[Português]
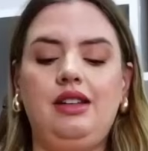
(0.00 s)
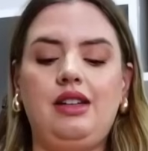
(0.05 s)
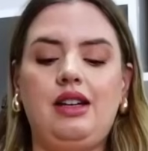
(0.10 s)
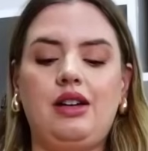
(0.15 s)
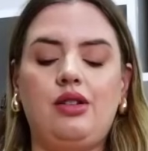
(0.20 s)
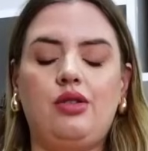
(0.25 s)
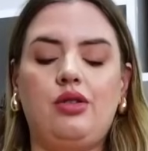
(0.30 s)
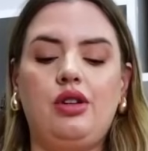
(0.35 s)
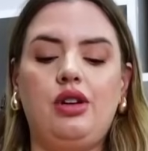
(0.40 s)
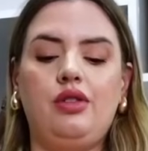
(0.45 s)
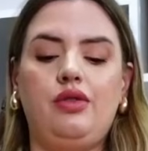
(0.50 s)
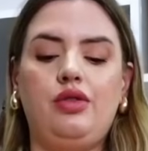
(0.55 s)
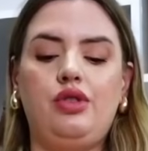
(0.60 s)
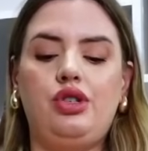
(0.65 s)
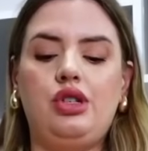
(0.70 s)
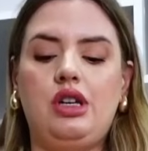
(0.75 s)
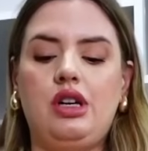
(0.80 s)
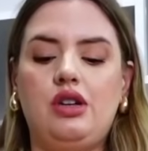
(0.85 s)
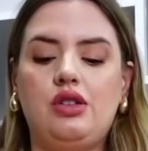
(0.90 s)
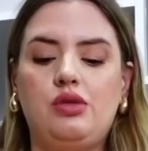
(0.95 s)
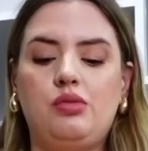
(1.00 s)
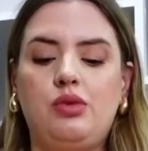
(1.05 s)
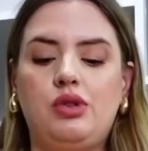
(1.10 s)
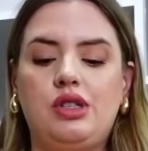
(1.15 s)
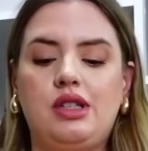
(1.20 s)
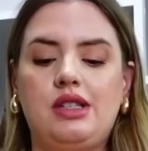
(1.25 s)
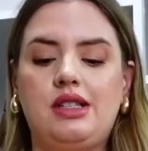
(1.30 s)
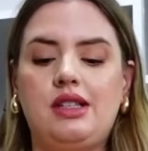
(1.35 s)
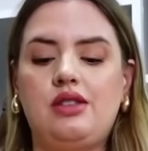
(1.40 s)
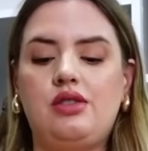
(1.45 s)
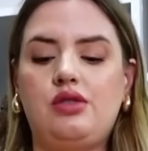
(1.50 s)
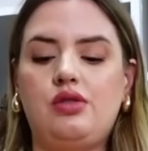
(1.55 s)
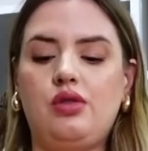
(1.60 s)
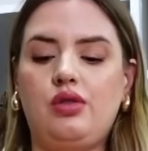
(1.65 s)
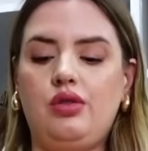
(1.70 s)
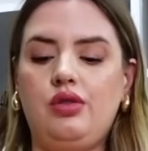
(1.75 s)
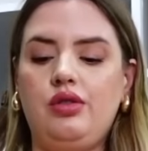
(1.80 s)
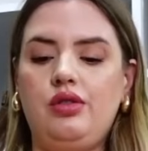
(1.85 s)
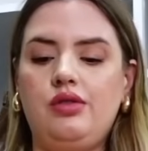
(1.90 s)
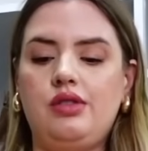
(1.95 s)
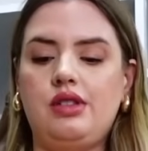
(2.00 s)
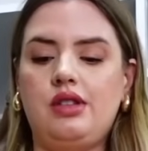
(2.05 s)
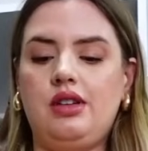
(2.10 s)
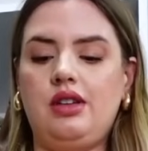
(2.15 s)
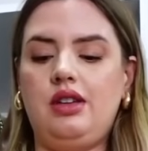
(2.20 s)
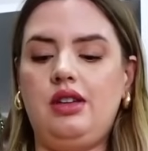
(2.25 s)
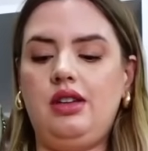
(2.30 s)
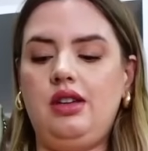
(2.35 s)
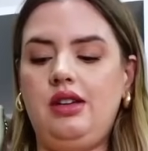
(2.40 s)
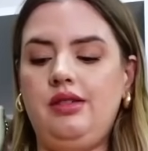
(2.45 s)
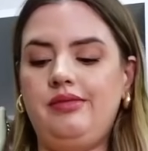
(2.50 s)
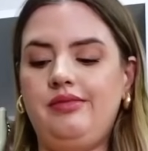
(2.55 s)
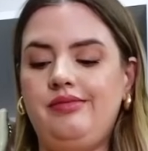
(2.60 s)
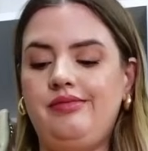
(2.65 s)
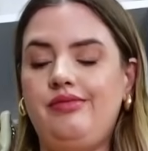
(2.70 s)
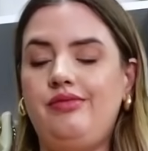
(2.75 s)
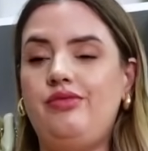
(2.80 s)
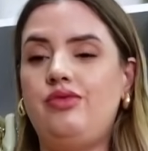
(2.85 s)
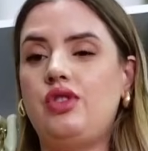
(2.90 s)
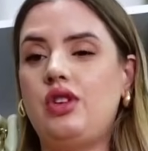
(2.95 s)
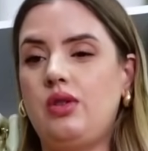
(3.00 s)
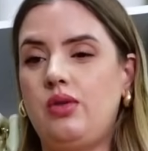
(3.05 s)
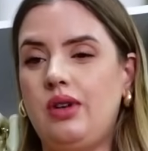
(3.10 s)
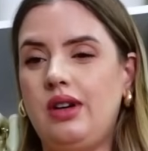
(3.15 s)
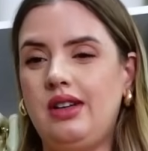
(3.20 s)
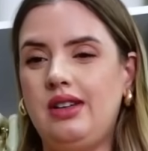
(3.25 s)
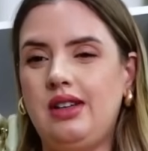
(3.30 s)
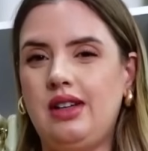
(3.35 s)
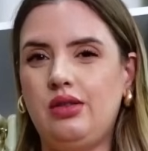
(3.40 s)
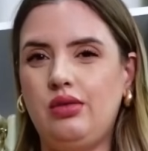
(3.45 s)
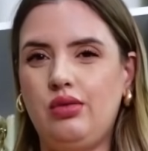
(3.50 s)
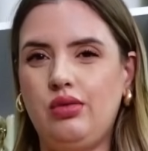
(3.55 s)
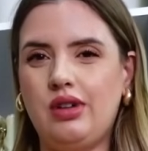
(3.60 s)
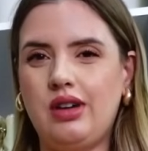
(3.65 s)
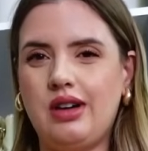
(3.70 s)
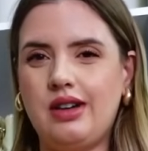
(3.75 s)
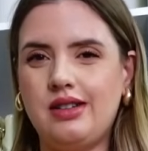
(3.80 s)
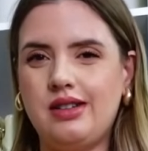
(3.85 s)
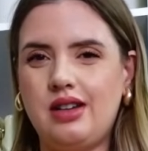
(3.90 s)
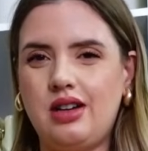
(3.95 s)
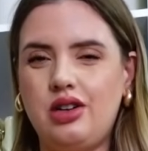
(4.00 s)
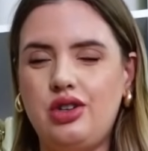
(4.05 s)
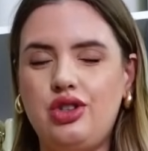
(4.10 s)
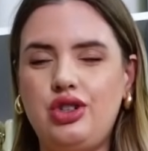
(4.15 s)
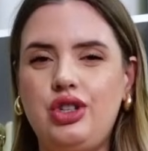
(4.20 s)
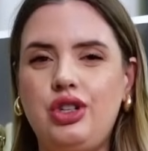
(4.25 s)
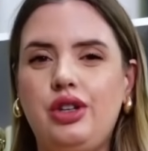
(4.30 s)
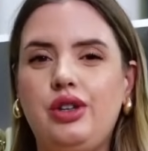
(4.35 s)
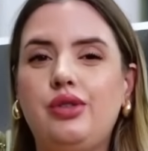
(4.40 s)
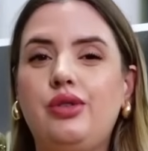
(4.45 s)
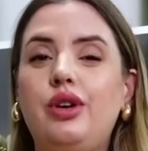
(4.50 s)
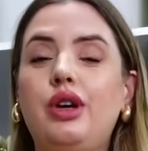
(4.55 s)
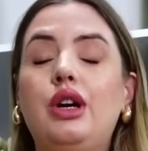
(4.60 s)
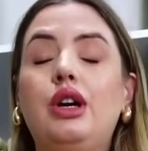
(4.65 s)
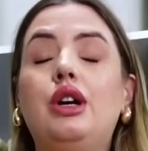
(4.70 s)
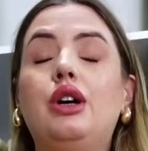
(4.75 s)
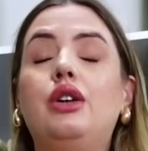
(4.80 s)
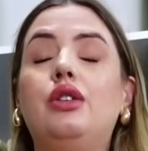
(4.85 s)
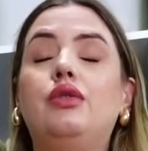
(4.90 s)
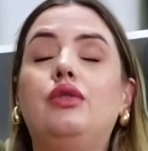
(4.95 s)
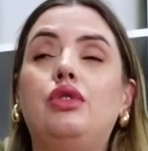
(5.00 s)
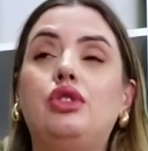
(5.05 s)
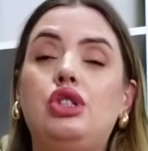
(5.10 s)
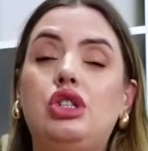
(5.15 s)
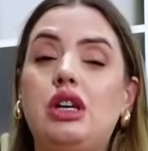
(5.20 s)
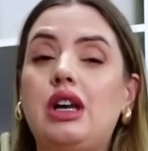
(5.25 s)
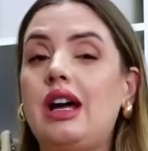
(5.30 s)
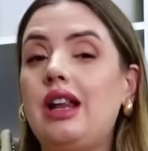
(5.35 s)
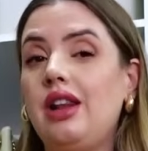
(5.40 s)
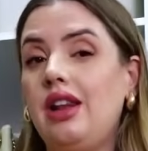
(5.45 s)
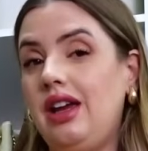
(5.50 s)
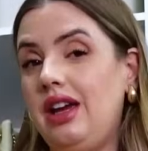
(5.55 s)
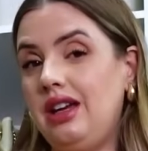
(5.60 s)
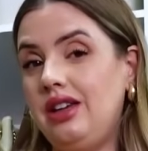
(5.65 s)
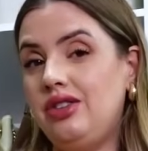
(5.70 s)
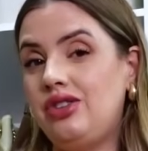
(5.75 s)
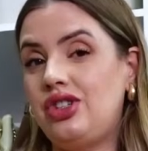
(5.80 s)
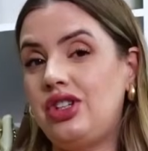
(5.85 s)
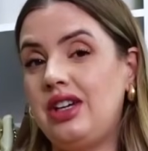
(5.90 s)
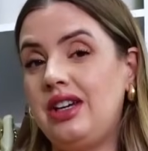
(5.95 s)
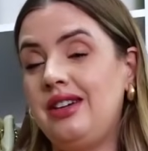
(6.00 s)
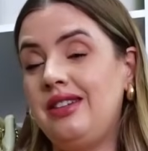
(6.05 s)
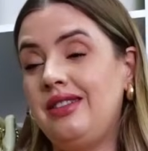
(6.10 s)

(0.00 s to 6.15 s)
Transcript: E agora eu vou tirar os meus acessórios aqui, já guardar no lugar certinho. Vou tirar a lente,